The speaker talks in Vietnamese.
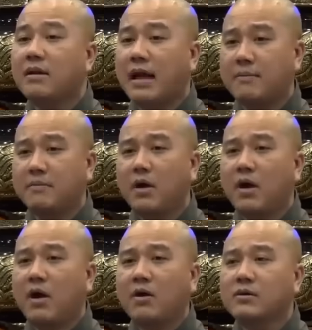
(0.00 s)
làm,
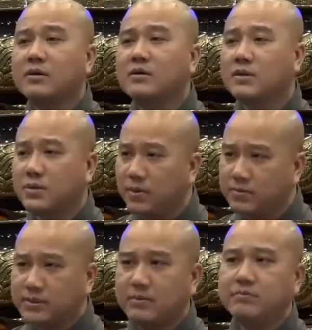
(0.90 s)
họ rất là
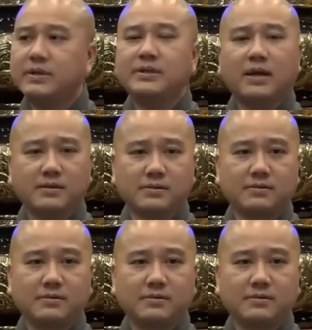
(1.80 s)
tôn trọng bệnh nhân,